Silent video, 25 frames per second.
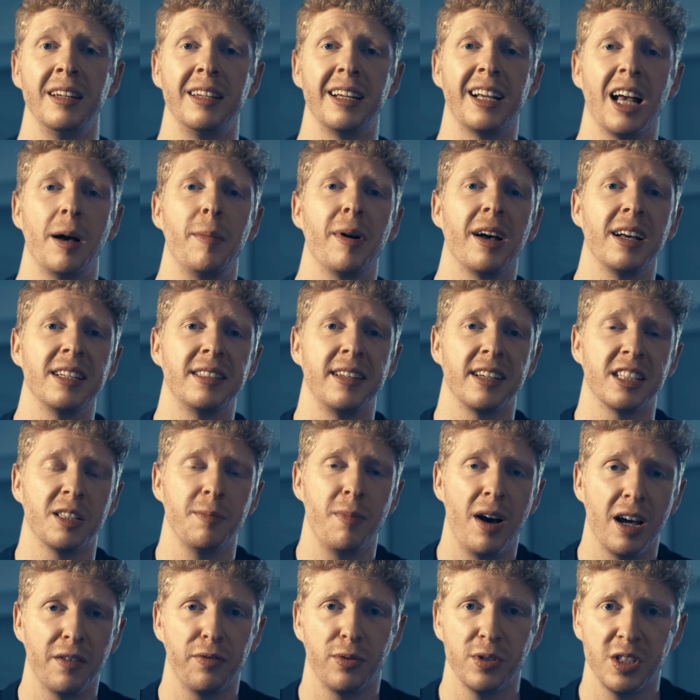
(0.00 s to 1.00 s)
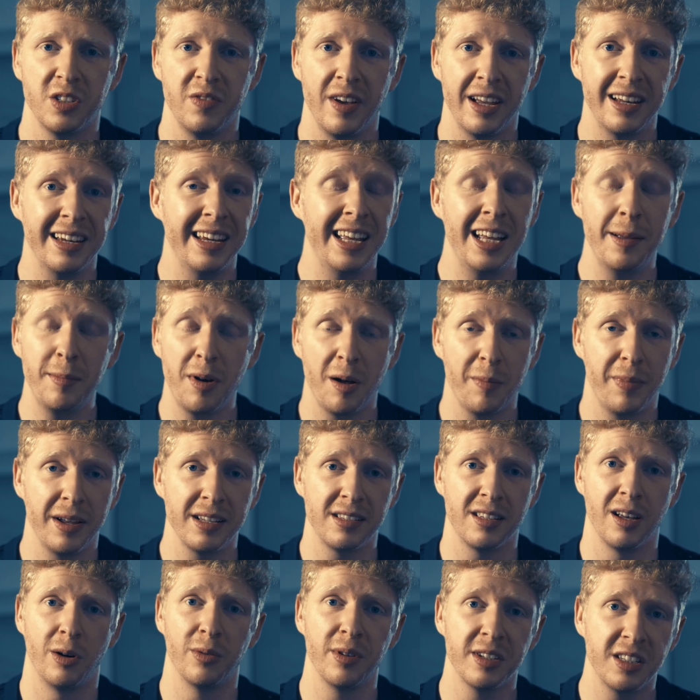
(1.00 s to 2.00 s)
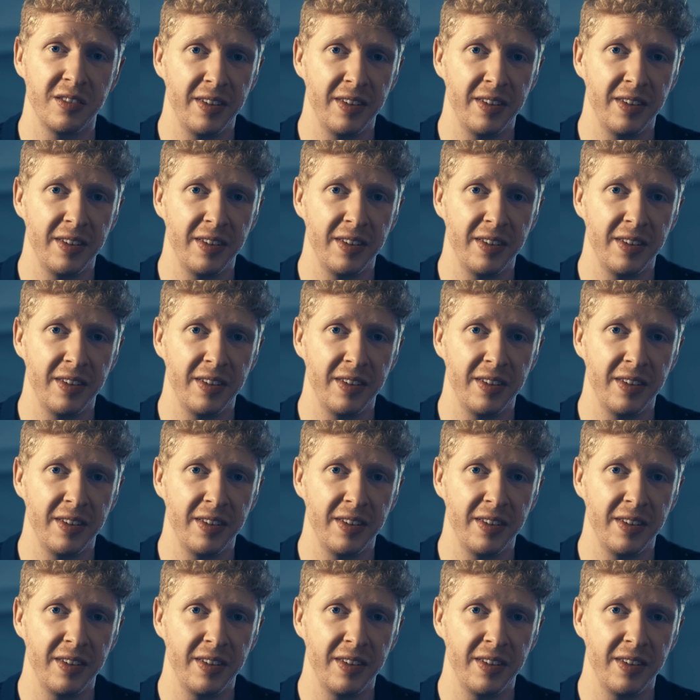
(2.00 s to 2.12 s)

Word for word: Die Kameras der Smartphones werden immer besser und